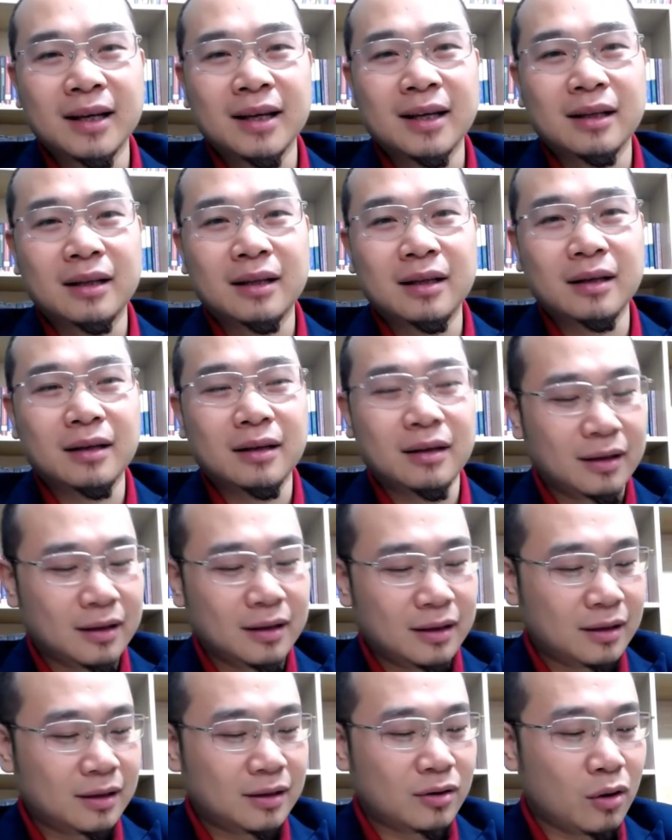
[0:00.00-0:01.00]
thì
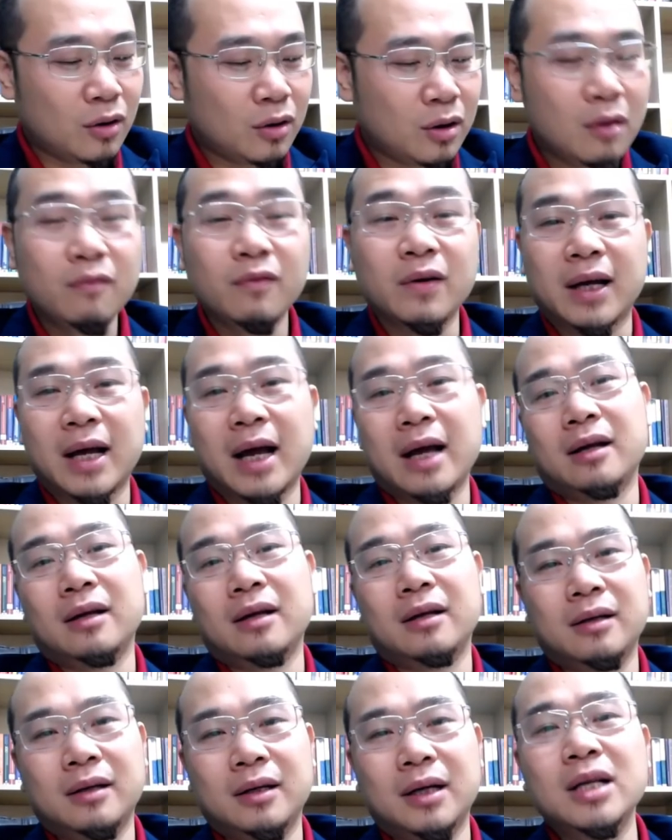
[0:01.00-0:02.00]
nó không phải cách
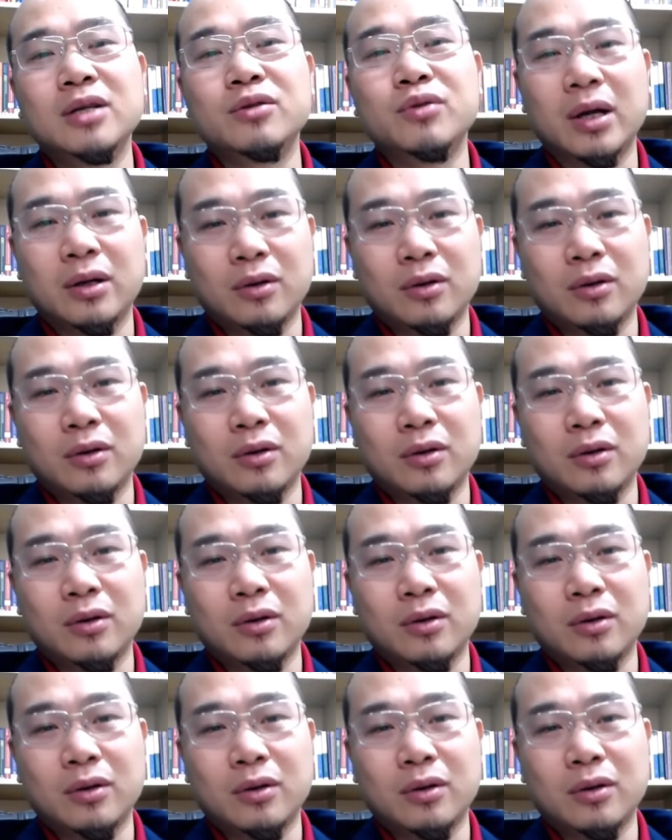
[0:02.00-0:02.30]
kinh doanh